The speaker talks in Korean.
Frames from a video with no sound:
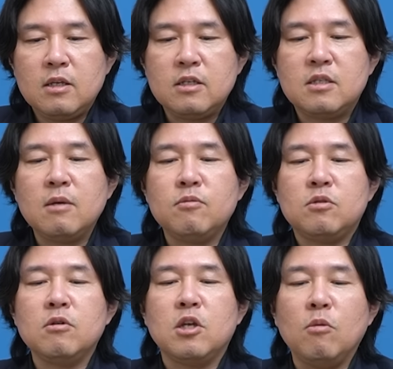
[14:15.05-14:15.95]

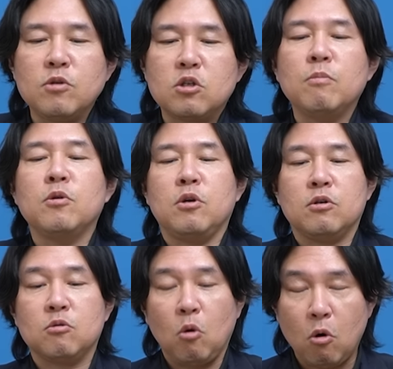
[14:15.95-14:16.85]
이때부터 계엄령이
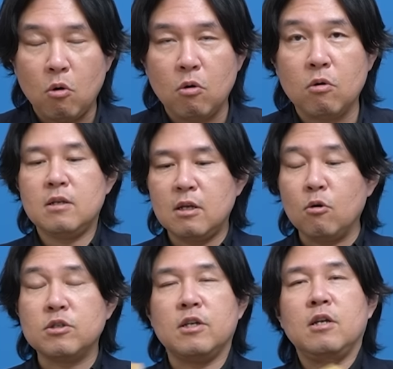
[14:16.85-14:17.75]
선포되었고
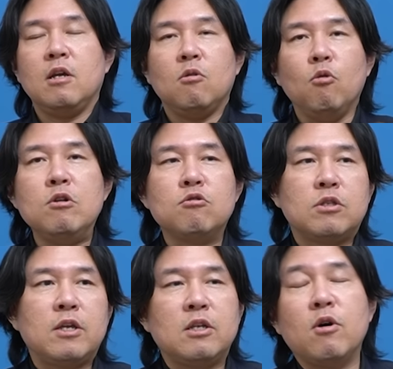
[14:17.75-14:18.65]
라고 이제 5.16
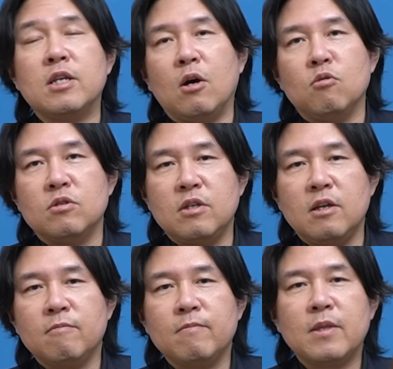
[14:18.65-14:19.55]
때 상황이 나오는데,